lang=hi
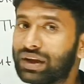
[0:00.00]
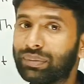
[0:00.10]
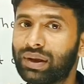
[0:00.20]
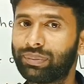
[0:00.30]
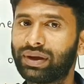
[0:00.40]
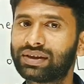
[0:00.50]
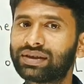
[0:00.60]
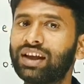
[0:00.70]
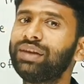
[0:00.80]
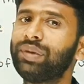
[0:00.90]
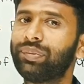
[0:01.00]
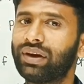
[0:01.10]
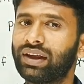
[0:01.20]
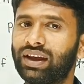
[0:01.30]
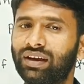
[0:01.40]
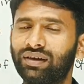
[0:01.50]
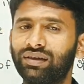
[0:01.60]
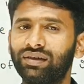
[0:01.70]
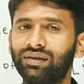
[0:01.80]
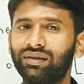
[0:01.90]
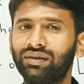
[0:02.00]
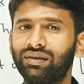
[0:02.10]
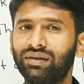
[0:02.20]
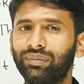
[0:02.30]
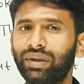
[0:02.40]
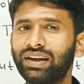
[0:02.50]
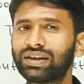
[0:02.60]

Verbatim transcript: मैं परेशानी में पड़ गया मैं किस